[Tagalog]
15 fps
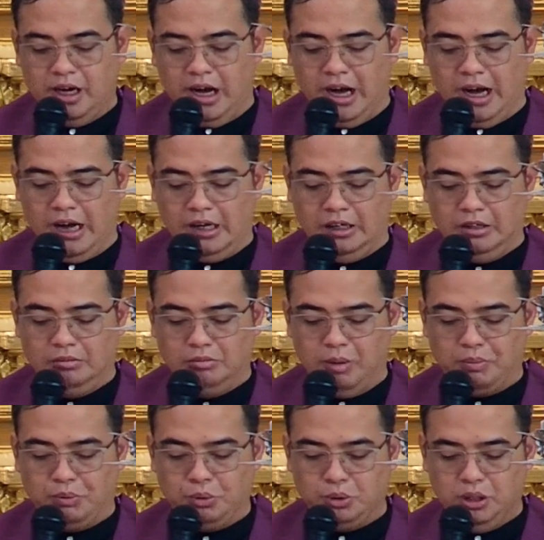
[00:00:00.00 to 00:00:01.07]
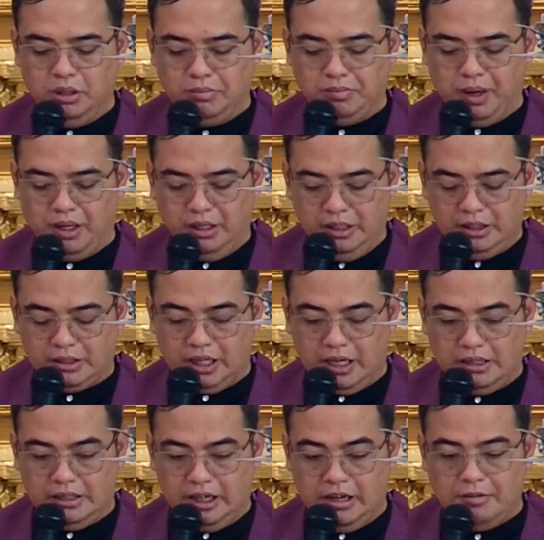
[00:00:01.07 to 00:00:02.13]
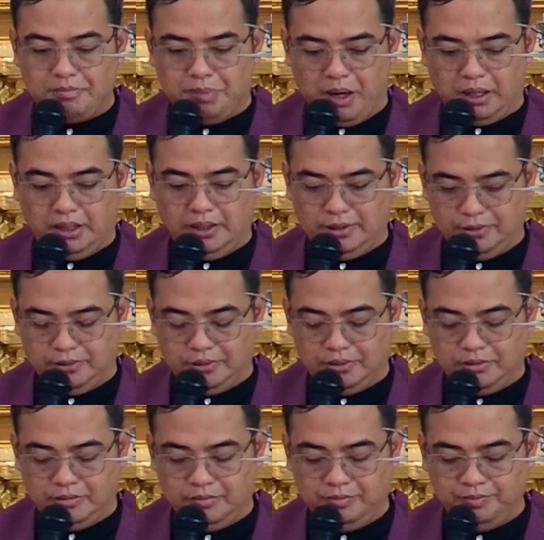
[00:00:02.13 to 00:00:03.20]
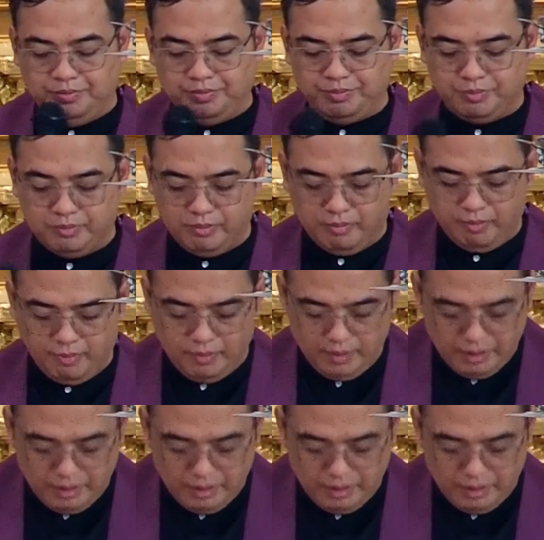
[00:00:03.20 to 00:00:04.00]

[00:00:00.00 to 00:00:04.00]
ang mabuting balita ng Panginoon. Pinupuri ka